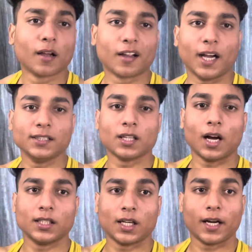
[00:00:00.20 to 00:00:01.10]
गाइज
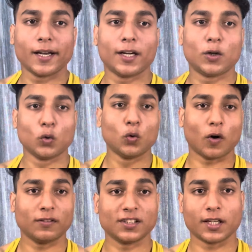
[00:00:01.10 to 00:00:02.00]
आज है डे टू
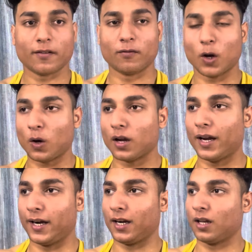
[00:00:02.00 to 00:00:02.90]
ऑफ द सेम ब्लॉग
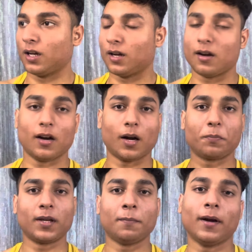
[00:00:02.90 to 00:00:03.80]
एंड
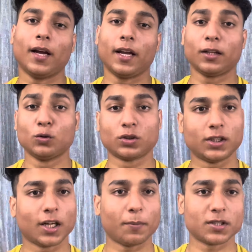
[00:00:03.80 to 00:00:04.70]
अभी मैं एक दूसरी
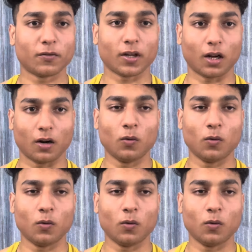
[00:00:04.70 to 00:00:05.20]
जगह पे शिफ्ट कर रहा